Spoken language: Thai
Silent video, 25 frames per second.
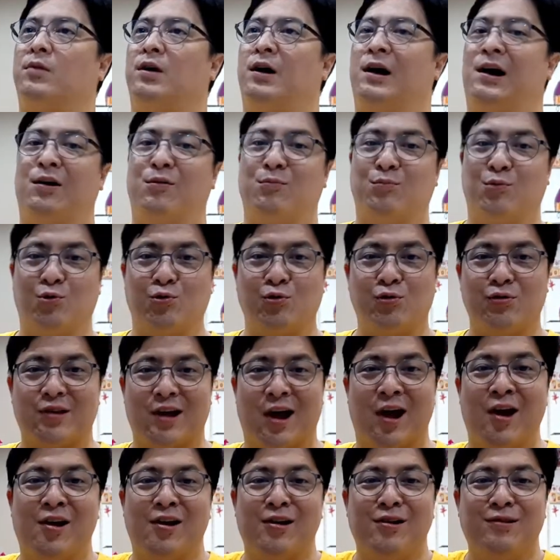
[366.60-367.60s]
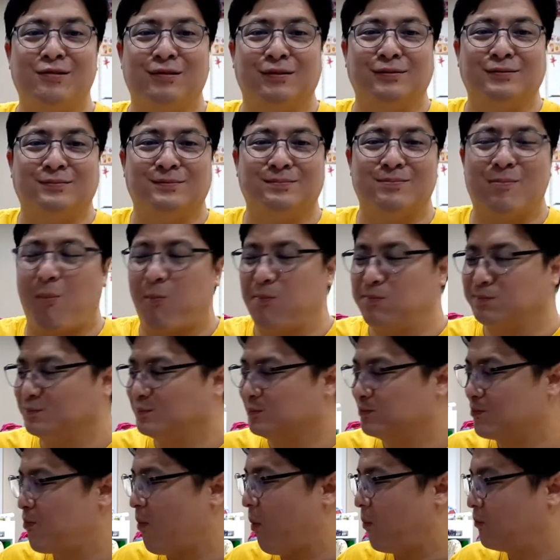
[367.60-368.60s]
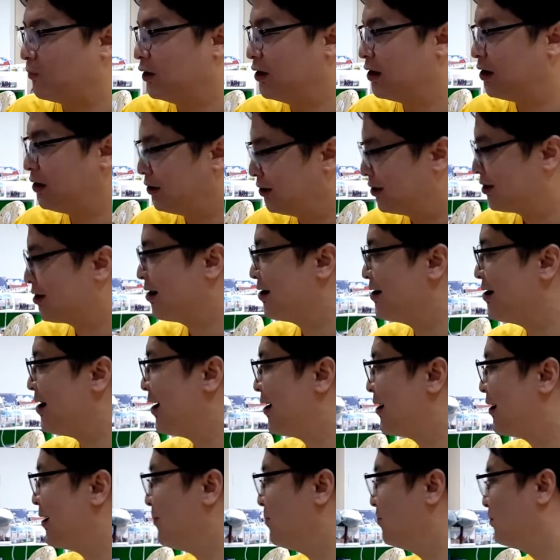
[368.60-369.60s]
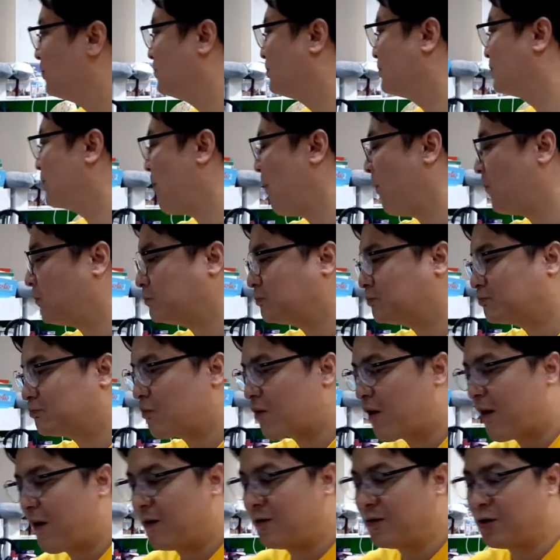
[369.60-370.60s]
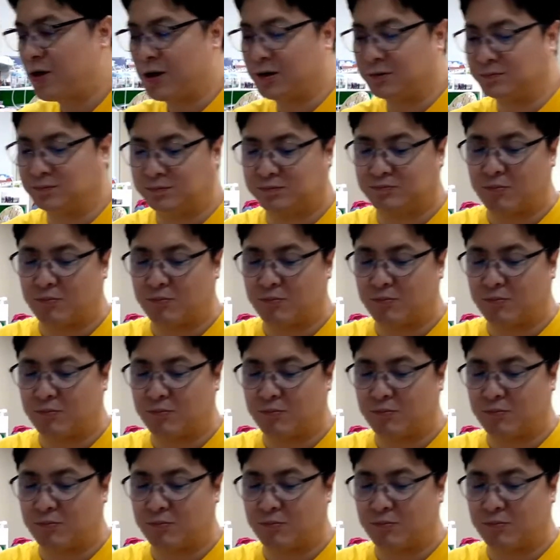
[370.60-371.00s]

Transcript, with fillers: เอาหมูอยู่ไหน เฮ้ย แต่ใช้ได้ครับ อร่อย